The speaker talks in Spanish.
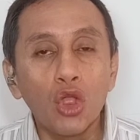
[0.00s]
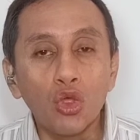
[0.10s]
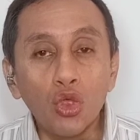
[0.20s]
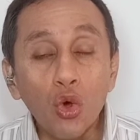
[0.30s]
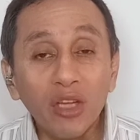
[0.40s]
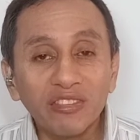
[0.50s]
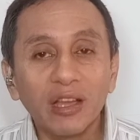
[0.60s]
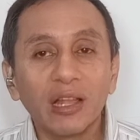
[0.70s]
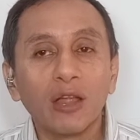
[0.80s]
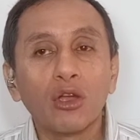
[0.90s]
No
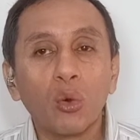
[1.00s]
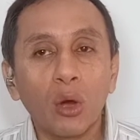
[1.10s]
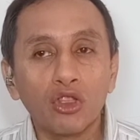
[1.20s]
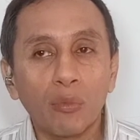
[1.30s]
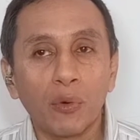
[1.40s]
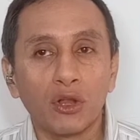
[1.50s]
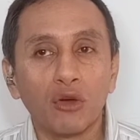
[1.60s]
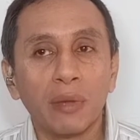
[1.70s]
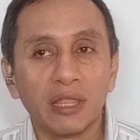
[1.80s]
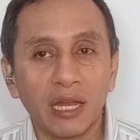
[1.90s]
está claro en cuánto podría
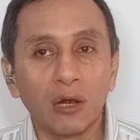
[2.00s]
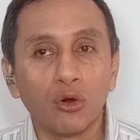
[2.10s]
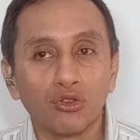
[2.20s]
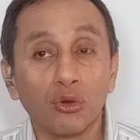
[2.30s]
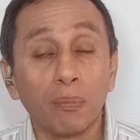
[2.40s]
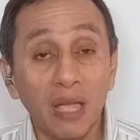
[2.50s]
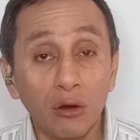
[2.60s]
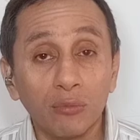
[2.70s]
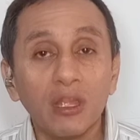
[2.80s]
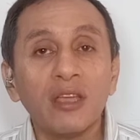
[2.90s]
aumentar el costo,
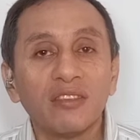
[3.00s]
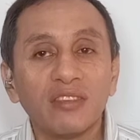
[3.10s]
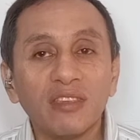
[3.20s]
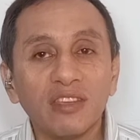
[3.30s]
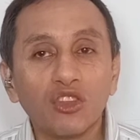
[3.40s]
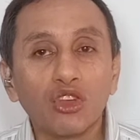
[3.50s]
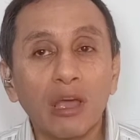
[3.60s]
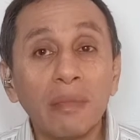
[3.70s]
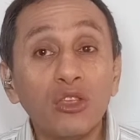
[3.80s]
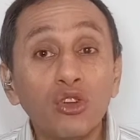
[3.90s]
pero sí es cierto que
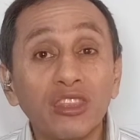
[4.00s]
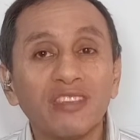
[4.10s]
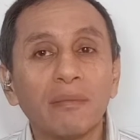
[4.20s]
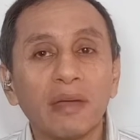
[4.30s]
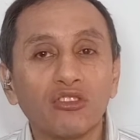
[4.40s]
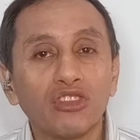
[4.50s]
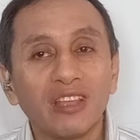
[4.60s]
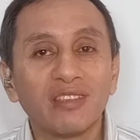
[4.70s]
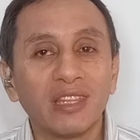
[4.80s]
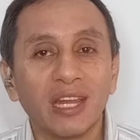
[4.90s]
millones de
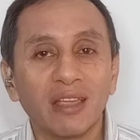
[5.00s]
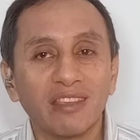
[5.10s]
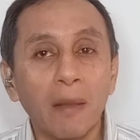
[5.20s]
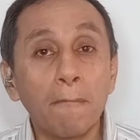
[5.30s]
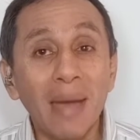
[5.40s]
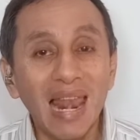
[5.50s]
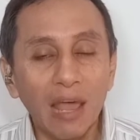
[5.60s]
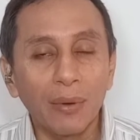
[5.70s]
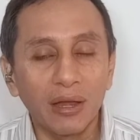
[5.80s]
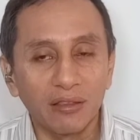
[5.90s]
personas tendrán que hacer
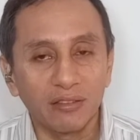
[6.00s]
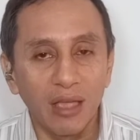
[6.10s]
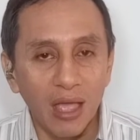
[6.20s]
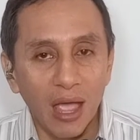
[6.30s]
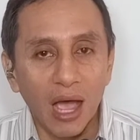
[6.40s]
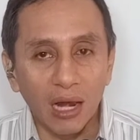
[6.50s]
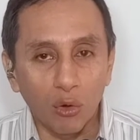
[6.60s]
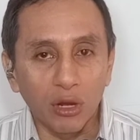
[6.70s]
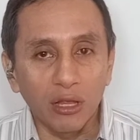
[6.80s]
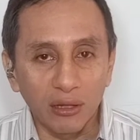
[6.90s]
malabares a la
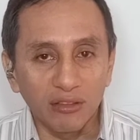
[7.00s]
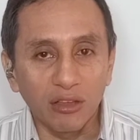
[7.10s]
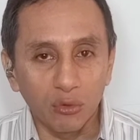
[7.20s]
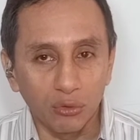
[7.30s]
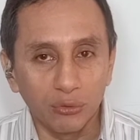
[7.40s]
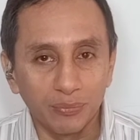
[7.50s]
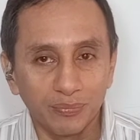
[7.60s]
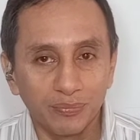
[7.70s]
hora del desayuno.